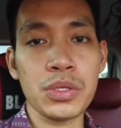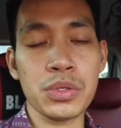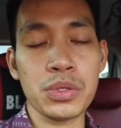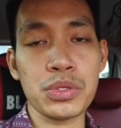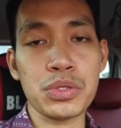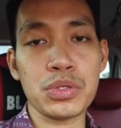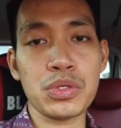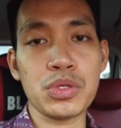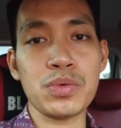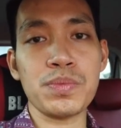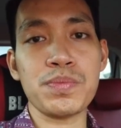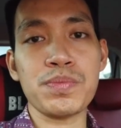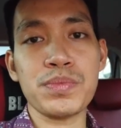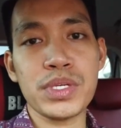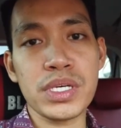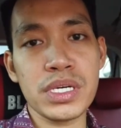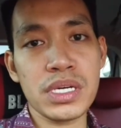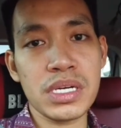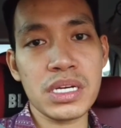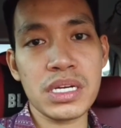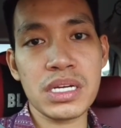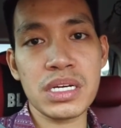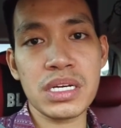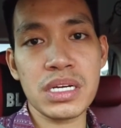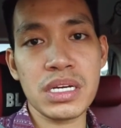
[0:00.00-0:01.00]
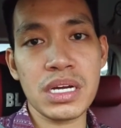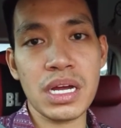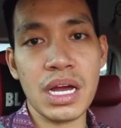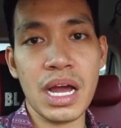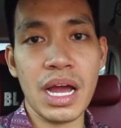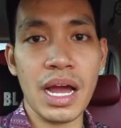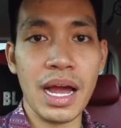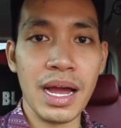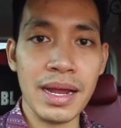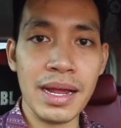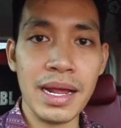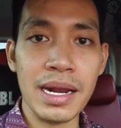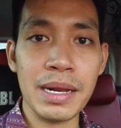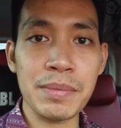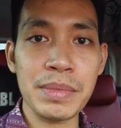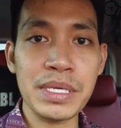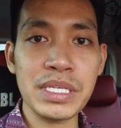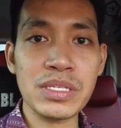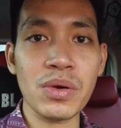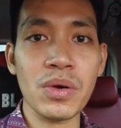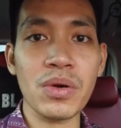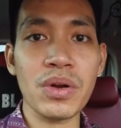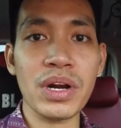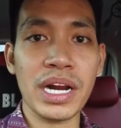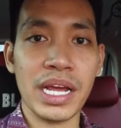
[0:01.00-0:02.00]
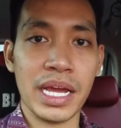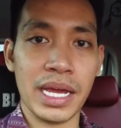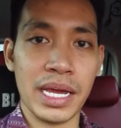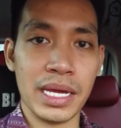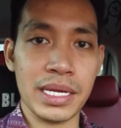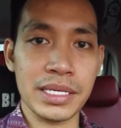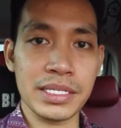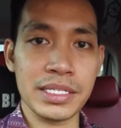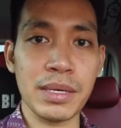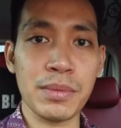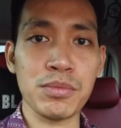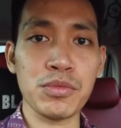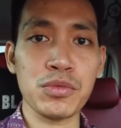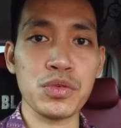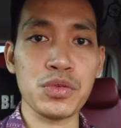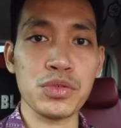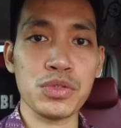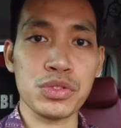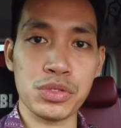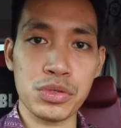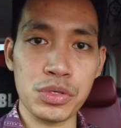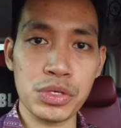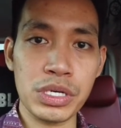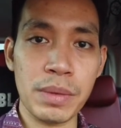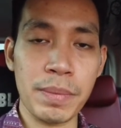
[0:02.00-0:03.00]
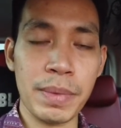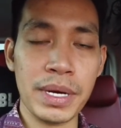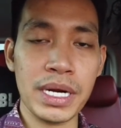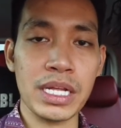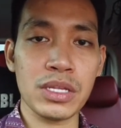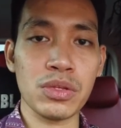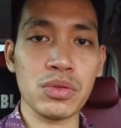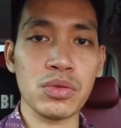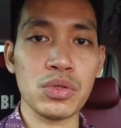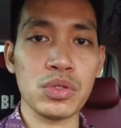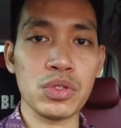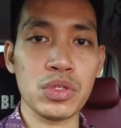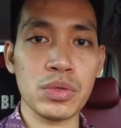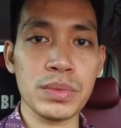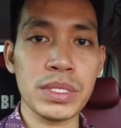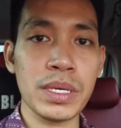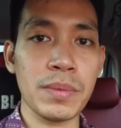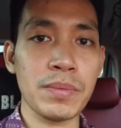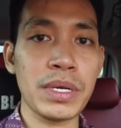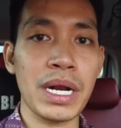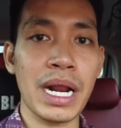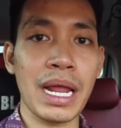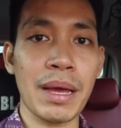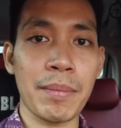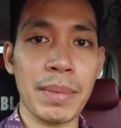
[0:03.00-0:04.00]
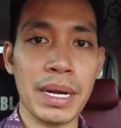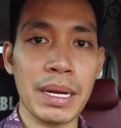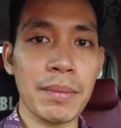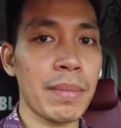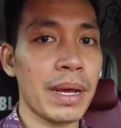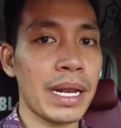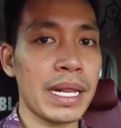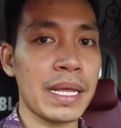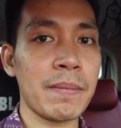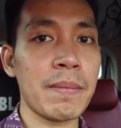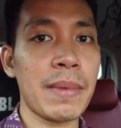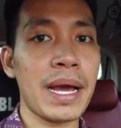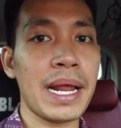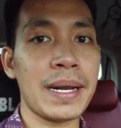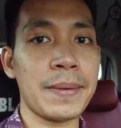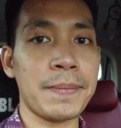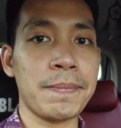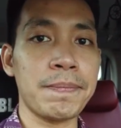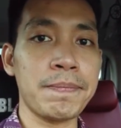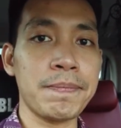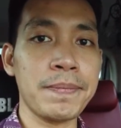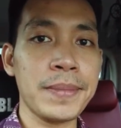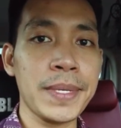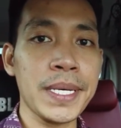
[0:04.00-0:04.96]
tutupnya agak lebih sore jam 7 udah pada tutup jam 8 paling malam